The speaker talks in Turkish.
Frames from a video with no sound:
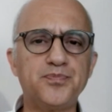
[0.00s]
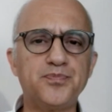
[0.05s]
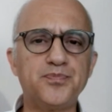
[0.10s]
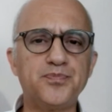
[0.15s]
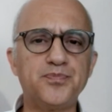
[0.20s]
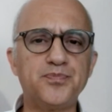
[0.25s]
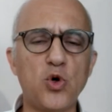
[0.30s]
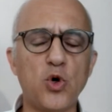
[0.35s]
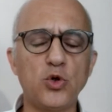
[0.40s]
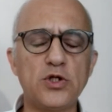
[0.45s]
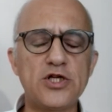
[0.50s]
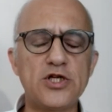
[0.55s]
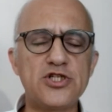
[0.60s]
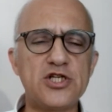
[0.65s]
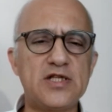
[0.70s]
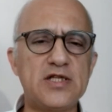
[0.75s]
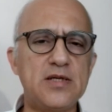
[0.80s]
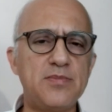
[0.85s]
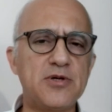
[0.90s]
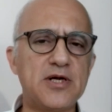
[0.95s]
bu konuda
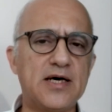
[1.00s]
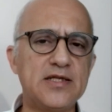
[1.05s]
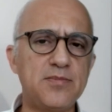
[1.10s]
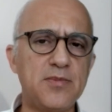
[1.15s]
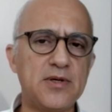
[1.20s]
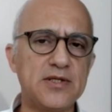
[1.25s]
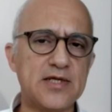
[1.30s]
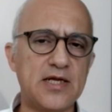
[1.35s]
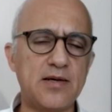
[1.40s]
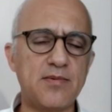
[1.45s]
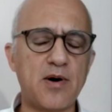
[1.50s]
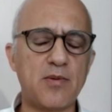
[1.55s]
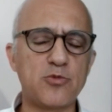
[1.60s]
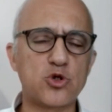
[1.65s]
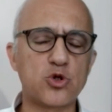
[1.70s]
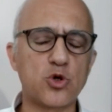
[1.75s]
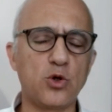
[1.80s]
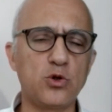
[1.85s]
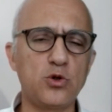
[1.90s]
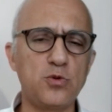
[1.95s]
ciddi bir adım
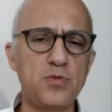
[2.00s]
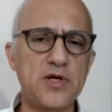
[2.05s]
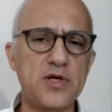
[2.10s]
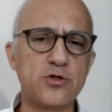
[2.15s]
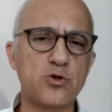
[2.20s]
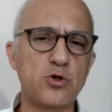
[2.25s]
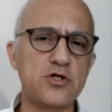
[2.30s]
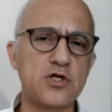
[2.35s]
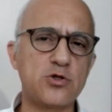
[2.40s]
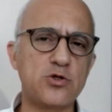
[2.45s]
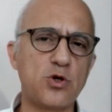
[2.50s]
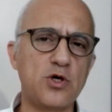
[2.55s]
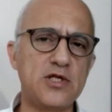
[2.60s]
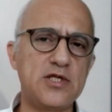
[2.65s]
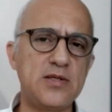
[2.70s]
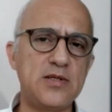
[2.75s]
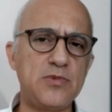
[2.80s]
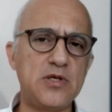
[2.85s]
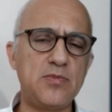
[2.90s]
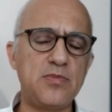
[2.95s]
atılamamış oldu. Biraz önce
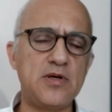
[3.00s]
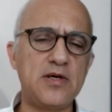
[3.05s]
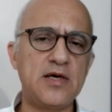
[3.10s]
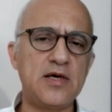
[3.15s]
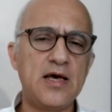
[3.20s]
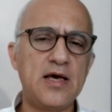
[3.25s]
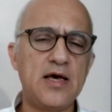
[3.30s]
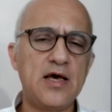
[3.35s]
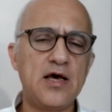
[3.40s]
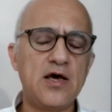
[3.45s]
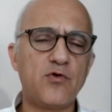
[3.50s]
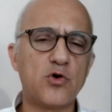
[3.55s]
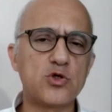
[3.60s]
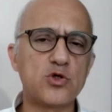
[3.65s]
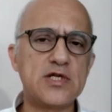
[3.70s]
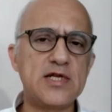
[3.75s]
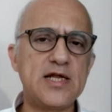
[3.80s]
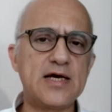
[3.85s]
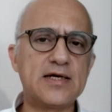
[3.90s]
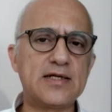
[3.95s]
söylediğim gibi
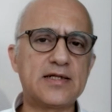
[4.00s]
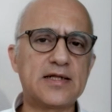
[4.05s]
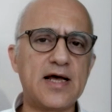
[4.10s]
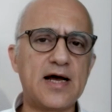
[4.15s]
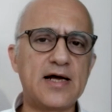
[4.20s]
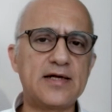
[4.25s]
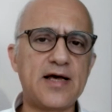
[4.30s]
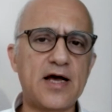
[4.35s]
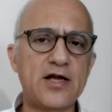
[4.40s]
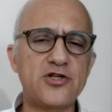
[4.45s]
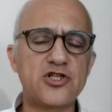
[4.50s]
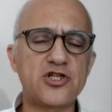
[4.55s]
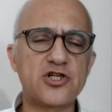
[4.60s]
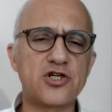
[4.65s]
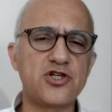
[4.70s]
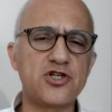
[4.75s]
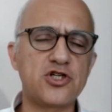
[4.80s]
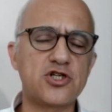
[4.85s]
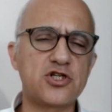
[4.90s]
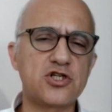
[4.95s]
fosil yakıtlardan
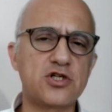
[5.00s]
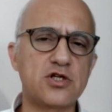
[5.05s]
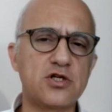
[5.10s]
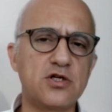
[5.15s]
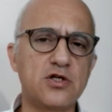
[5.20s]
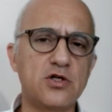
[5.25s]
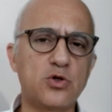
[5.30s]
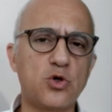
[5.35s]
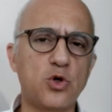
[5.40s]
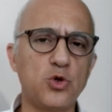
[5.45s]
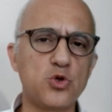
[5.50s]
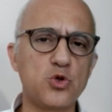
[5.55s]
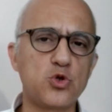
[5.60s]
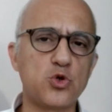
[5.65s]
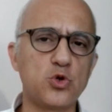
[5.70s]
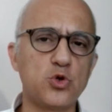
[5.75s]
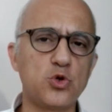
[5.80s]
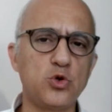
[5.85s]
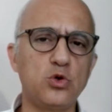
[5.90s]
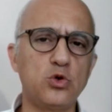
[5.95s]
çıkış
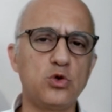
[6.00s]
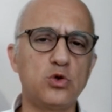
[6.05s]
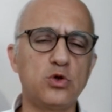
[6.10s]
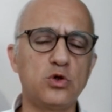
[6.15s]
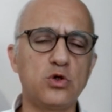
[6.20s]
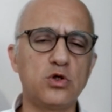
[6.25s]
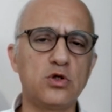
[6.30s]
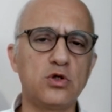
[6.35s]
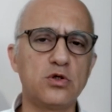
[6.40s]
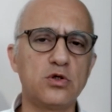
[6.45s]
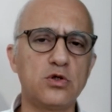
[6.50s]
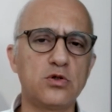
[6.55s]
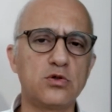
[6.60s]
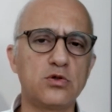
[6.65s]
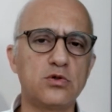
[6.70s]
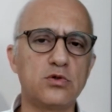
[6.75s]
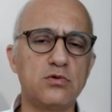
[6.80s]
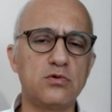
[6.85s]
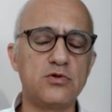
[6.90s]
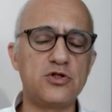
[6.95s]
konusunun
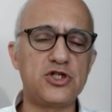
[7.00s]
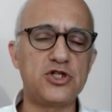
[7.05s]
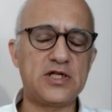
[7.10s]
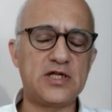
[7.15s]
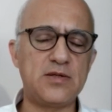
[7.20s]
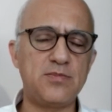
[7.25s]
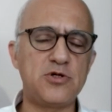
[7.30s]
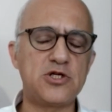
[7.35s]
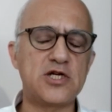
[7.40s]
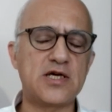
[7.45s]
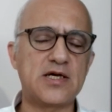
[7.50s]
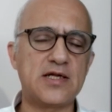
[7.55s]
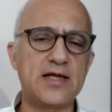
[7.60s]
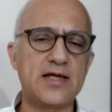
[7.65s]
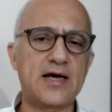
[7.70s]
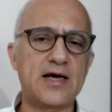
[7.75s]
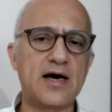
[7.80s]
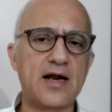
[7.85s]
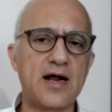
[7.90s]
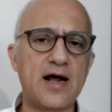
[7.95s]
ciddi bir
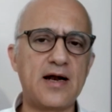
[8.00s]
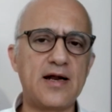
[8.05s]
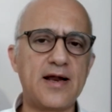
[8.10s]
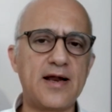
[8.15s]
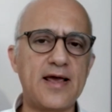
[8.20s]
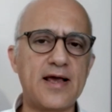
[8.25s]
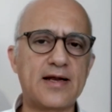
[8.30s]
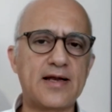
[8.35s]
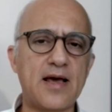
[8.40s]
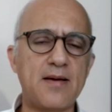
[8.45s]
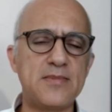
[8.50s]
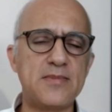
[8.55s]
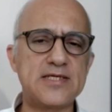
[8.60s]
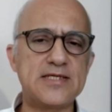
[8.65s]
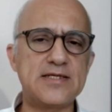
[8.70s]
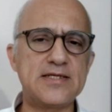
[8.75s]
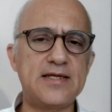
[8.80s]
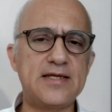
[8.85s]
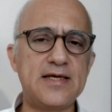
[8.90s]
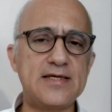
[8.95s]
şekilde kararlara
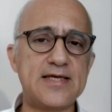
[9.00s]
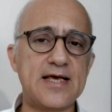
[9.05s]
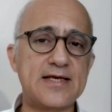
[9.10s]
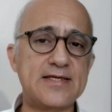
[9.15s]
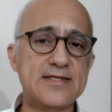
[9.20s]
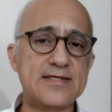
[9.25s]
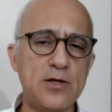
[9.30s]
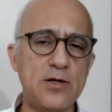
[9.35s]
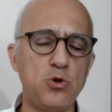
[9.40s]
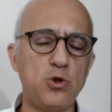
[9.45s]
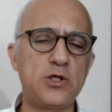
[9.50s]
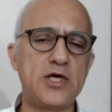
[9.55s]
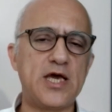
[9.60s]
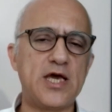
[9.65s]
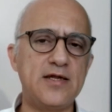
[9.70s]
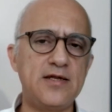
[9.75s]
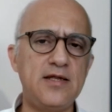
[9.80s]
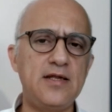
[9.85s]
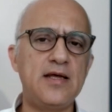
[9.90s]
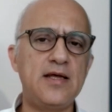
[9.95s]
eklenmesini de 80
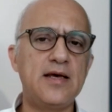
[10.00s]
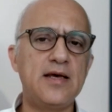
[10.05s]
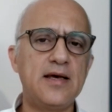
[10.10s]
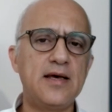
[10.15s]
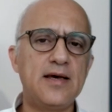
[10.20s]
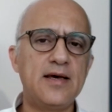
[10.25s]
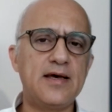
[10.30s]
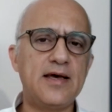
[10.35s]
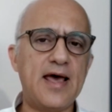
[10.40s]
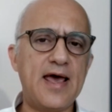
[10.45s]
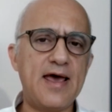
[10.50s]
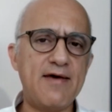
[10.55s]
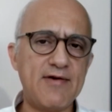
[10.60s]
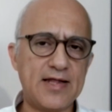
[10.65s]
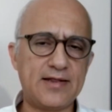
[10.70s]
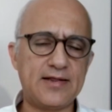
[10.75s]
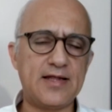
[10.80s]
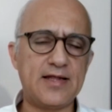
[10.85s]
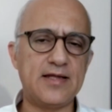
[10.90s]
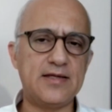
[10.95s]
ülkenin
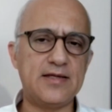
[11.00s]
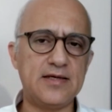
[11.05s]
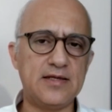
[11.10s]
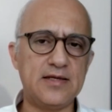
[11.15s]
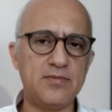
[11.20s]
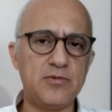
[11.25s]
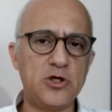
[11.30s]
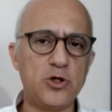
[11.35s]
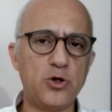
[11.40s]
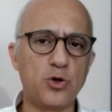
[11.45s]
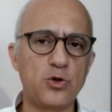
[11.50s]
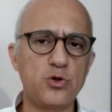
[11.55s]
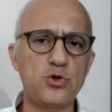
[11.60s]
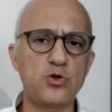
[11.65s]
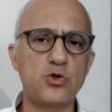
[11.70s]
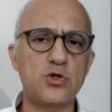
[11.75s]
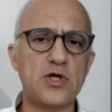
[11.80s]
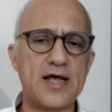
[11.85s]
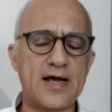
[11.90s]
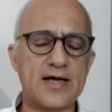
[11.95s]
evet dediğini
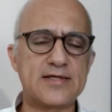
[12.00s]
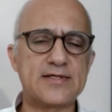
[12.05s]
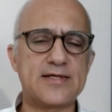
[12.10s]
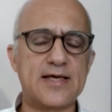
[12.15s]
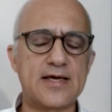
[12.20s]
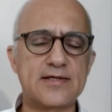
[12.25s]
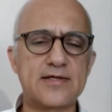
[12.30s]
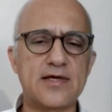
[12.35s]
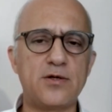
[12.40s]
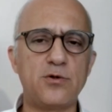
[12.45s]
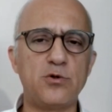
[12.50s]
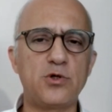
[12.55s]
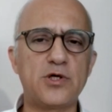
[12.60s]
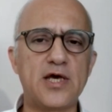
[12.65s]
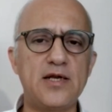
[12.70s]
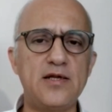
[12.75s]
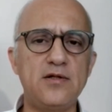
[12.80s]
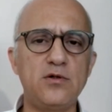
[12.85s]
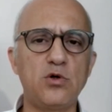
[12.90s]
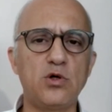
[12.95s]
biliyoruz. En az 80
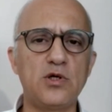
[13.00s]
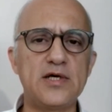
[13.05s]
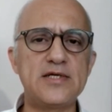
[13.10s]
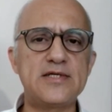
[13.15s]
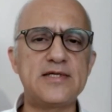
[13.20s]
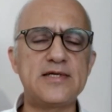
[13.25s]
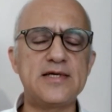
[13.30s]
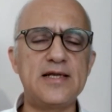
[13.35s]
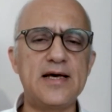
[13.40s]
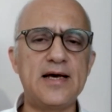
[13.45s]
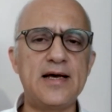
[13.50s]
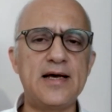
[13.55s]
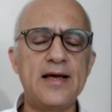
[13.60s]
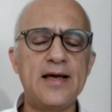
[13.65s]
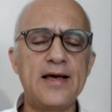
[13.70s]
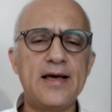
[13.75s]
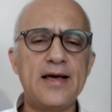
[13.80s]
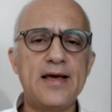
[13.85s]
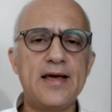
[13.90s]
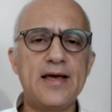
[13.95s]
ülkenin. Dolayısıyla
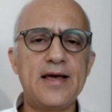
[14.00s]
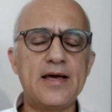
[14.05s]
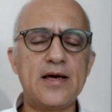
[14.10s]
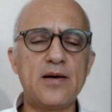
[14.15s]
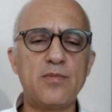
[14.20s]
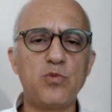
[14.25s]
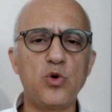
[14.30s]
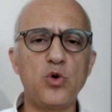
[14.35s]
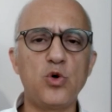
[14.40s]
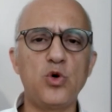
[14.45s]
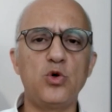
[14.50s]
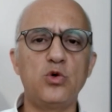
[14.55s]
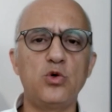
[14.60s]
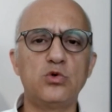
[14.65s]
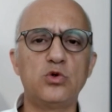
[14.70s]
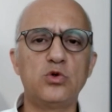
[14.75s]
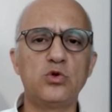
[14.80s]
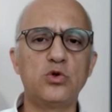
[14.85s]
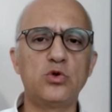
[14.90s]
bu